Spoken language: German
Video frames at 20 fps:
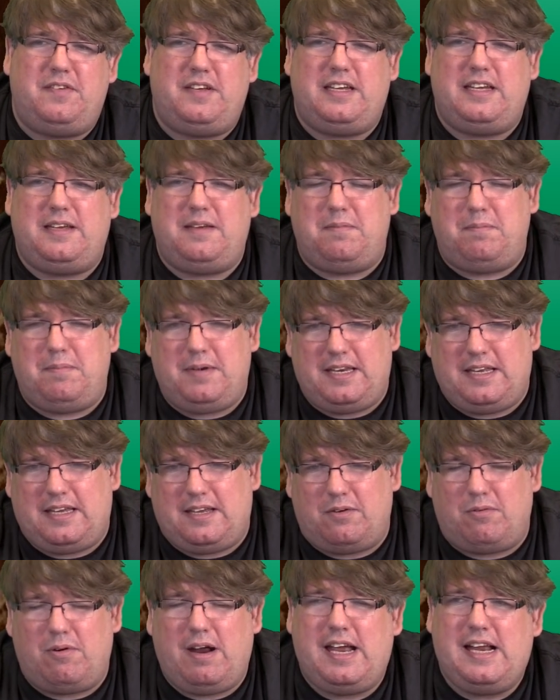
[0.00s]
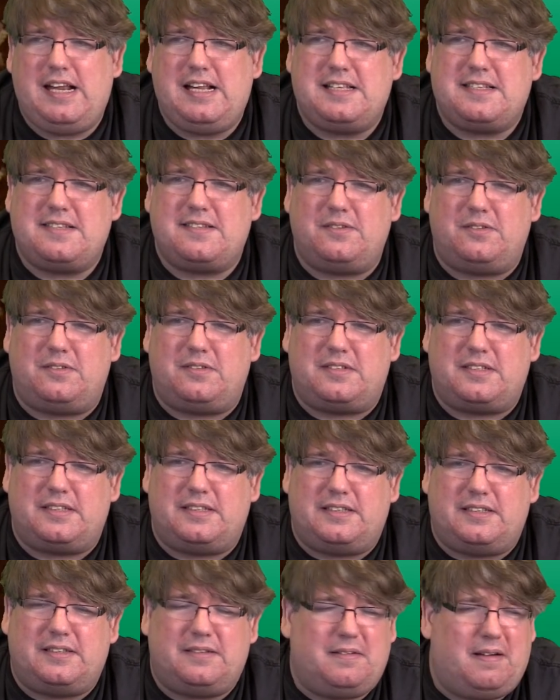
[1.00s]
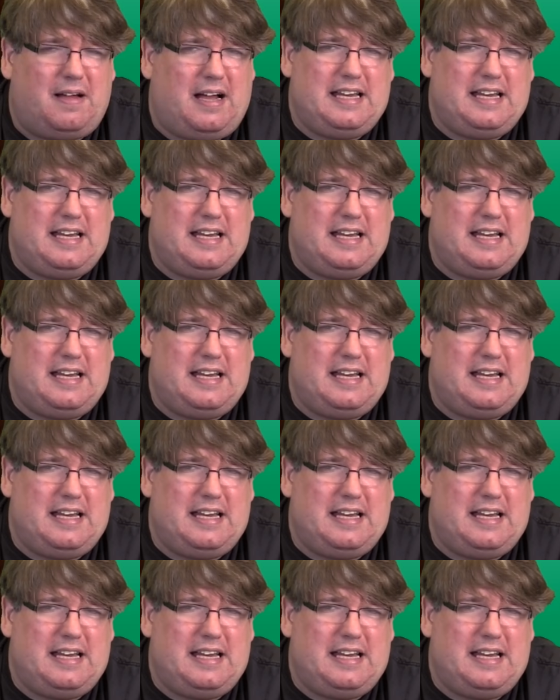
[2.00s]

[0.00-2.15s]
wie Mini Rails und äh,